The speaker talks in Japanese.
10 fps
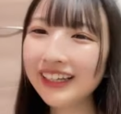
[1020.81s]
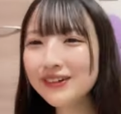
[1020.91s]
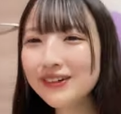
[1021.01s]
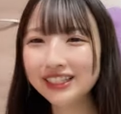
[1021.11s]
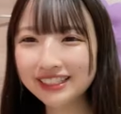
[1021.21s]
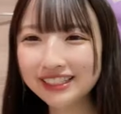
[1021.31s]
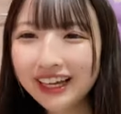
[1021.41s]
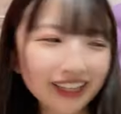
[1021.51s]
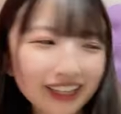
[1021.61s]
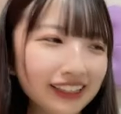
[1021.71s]
ねえ
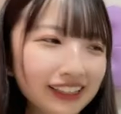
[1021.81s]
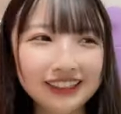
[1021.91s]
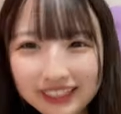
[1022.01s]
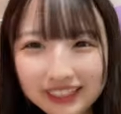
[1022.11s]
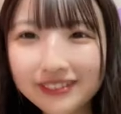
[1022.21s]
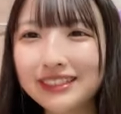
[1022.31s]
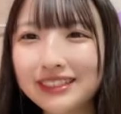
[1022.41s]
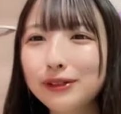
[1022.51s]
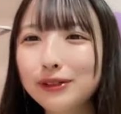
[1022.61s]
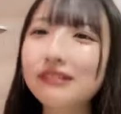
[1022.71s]

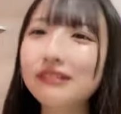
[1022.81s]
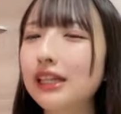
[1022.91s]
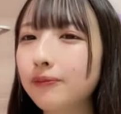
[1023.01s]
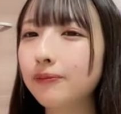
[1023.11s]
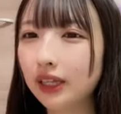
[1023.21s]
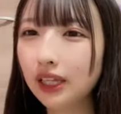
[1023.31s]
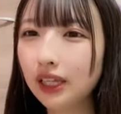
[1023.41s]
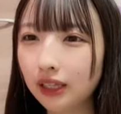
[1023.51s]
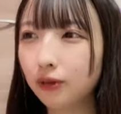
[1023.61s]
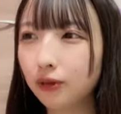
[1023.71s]
公園帰りで
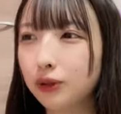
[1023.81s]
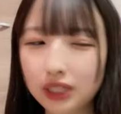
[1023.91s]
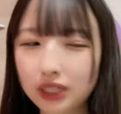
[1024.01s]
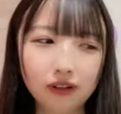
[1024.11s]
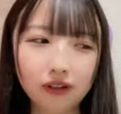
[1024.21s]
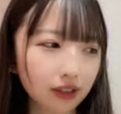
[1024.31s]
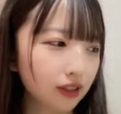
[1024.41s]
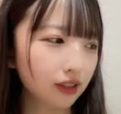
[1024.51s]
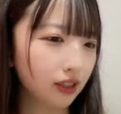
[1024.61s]
す多くない公園